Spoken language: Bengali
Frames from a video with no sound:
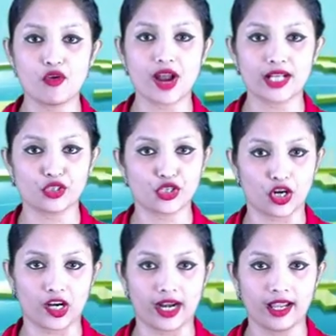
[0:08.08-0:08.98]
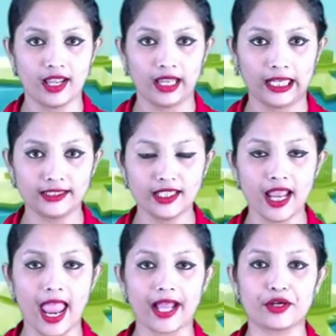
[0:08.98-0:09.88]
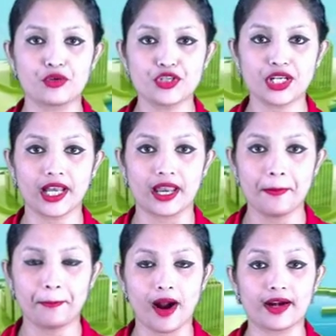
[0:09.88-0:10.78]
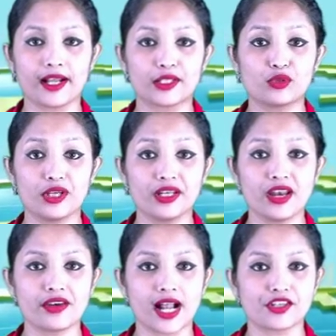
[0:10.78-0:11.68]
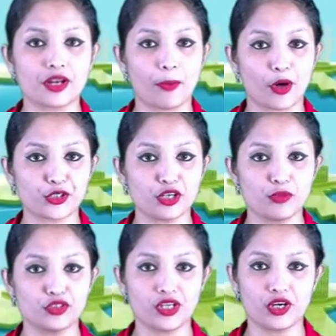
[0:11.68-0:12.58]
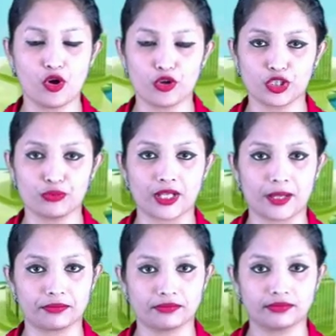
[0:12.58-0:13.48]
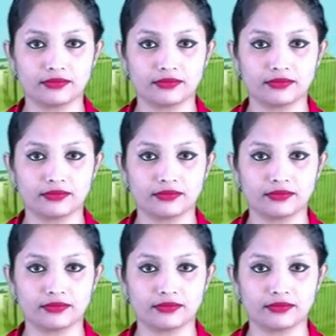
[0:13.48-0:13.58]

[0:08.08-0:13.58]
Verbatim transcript: দিল রাজ্য সরকার এদিন এক অনুষ্ঠানে পাট্টা তুলে দিলেন রাজ্যের পর্যটন মন্ত্রী গৌতম দেব